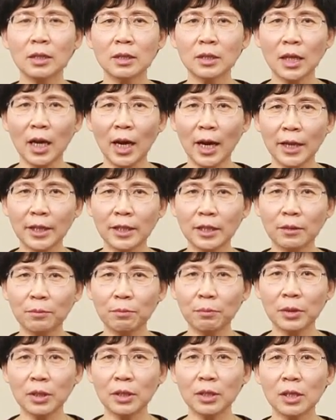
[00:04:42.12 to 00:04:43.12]
太
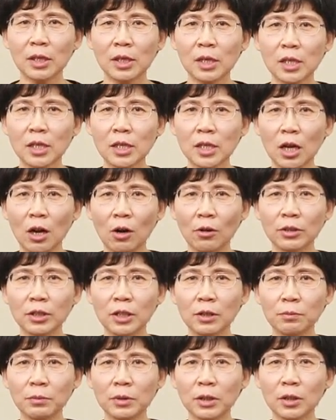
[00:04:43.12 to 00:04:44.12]
阴病、少
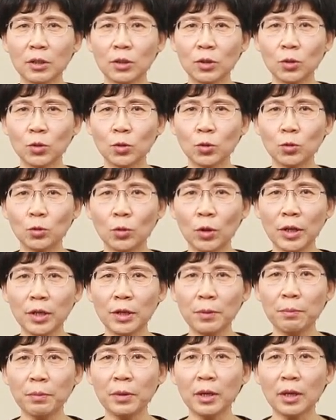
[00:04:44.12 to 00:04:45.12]
阴病、厥
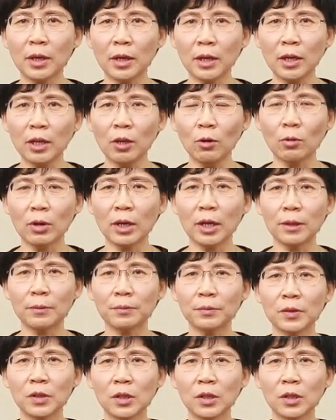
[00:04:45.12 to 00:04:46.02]
阴病六类，